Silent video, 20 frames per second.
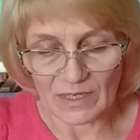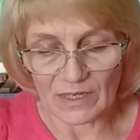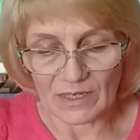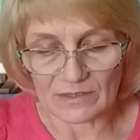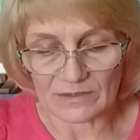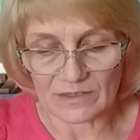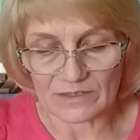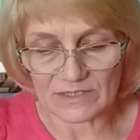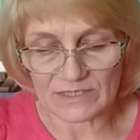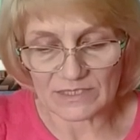а
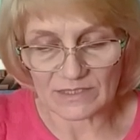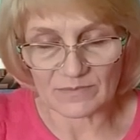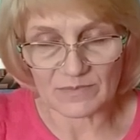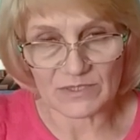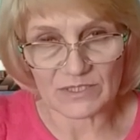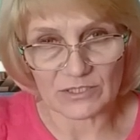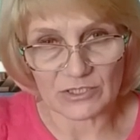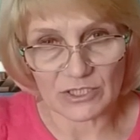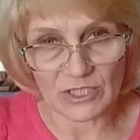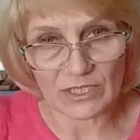на цепь
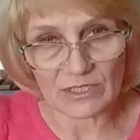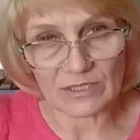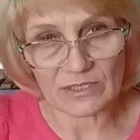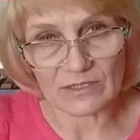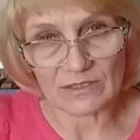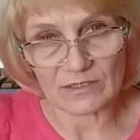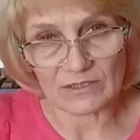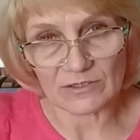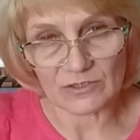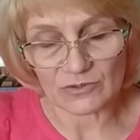
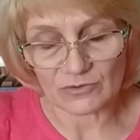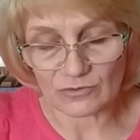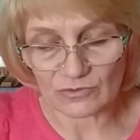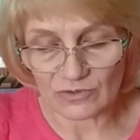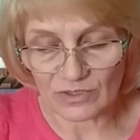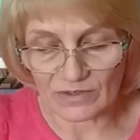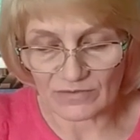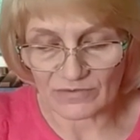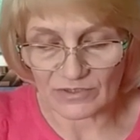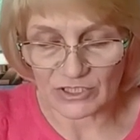сажали
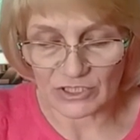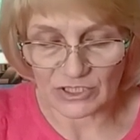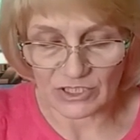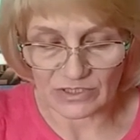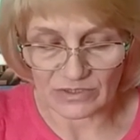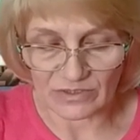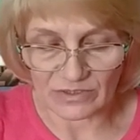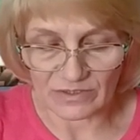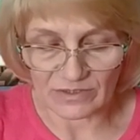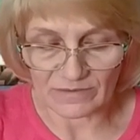лисенка в
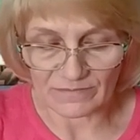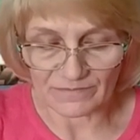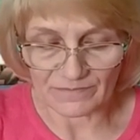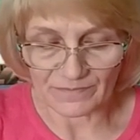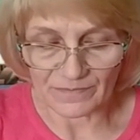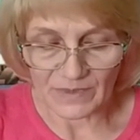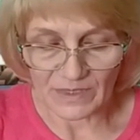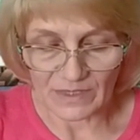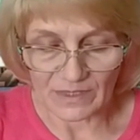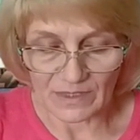ошейнике.
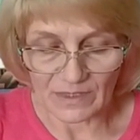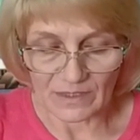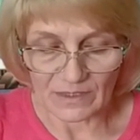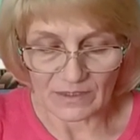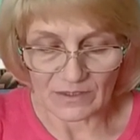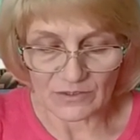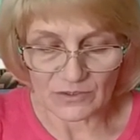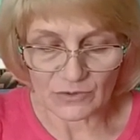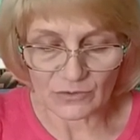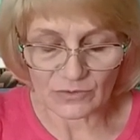
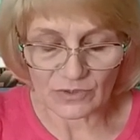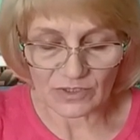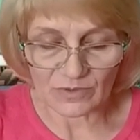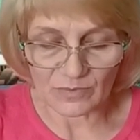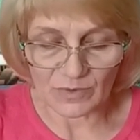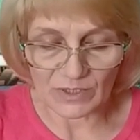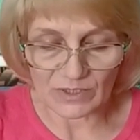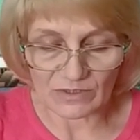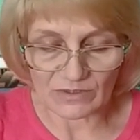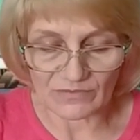Лисенок
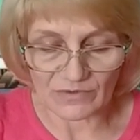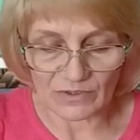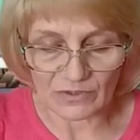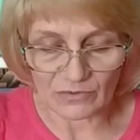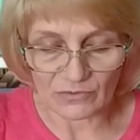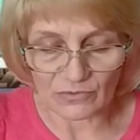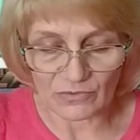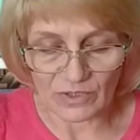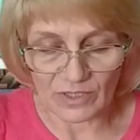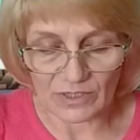бегал
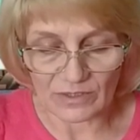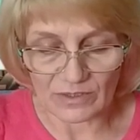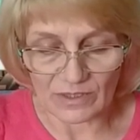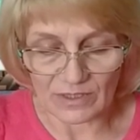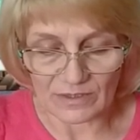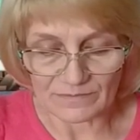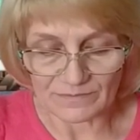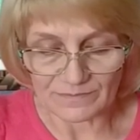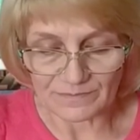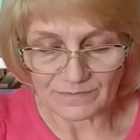вокруг
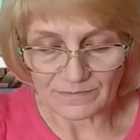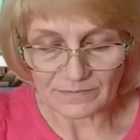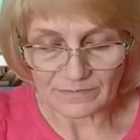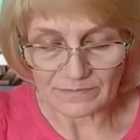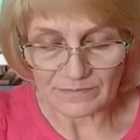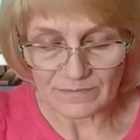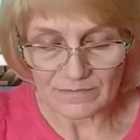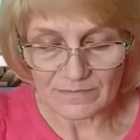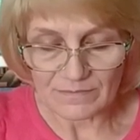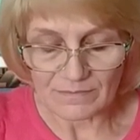кола.
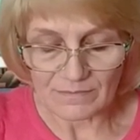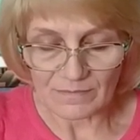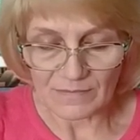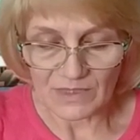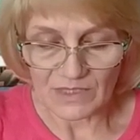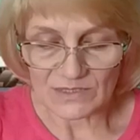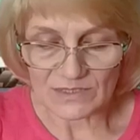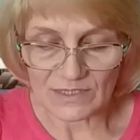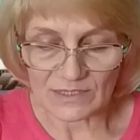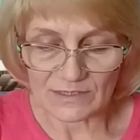
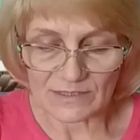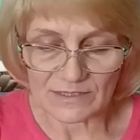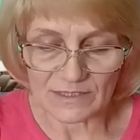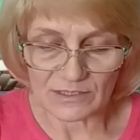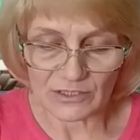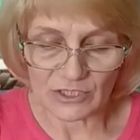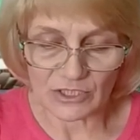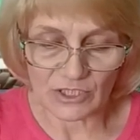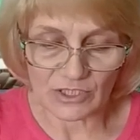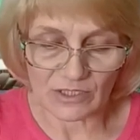
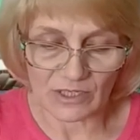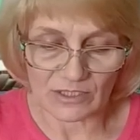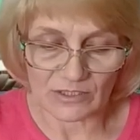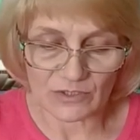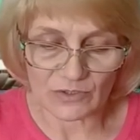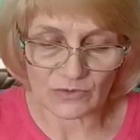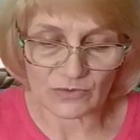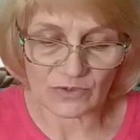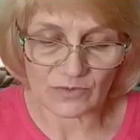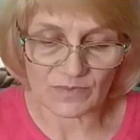Скользящее
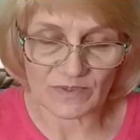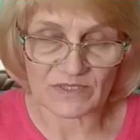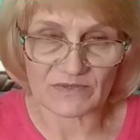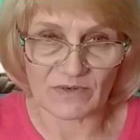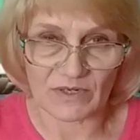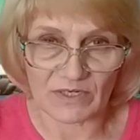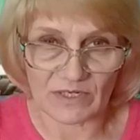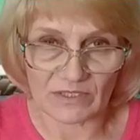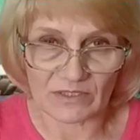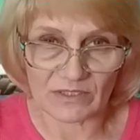кольцо не
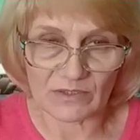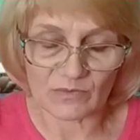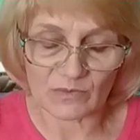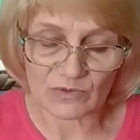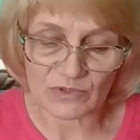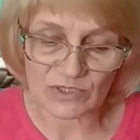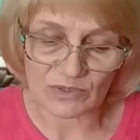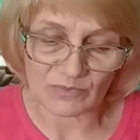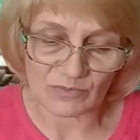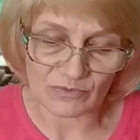позволяло
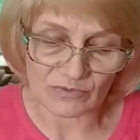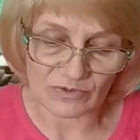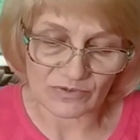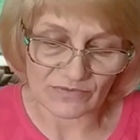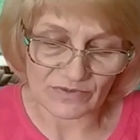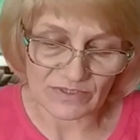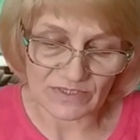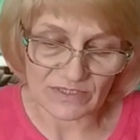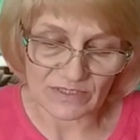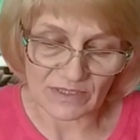ему
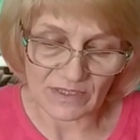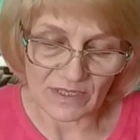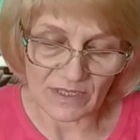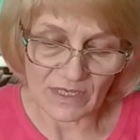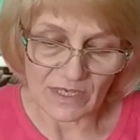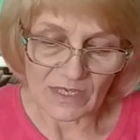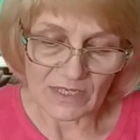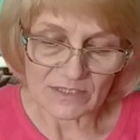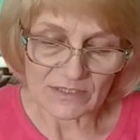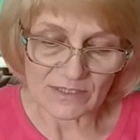запутываться.
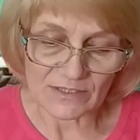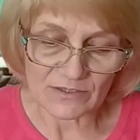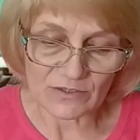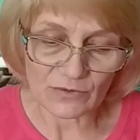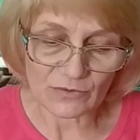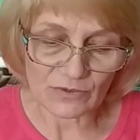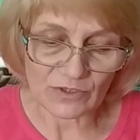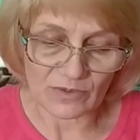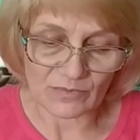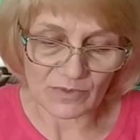С
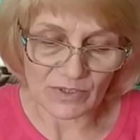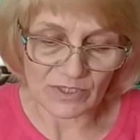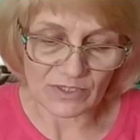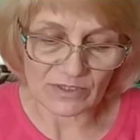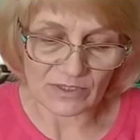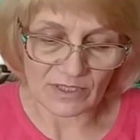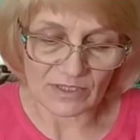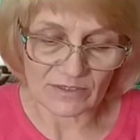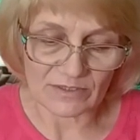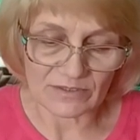лисенком
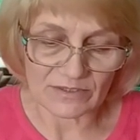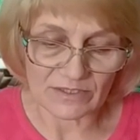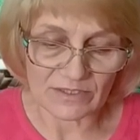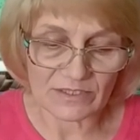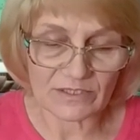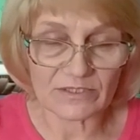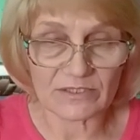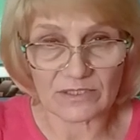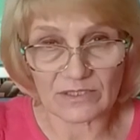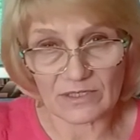играли
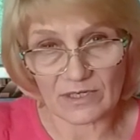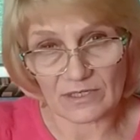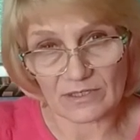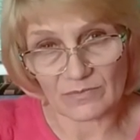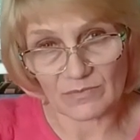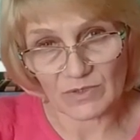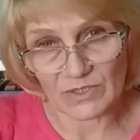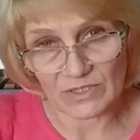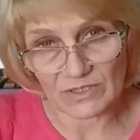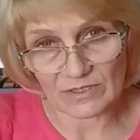дети,
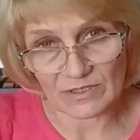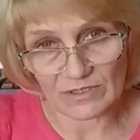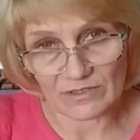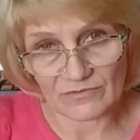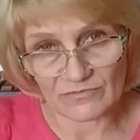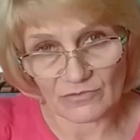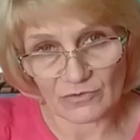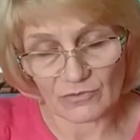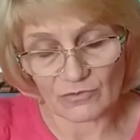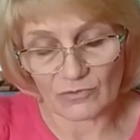кормили
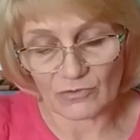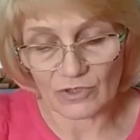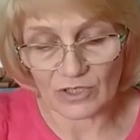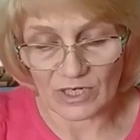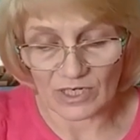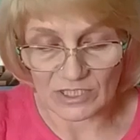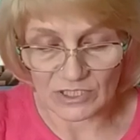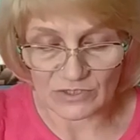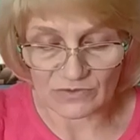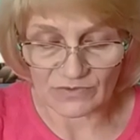его,
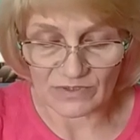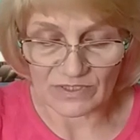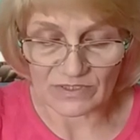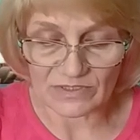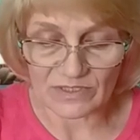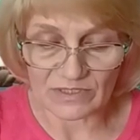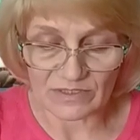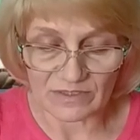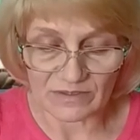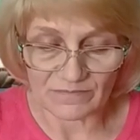ухаживали
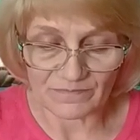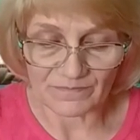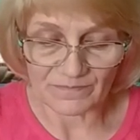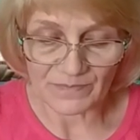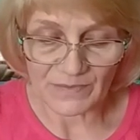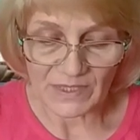за ним.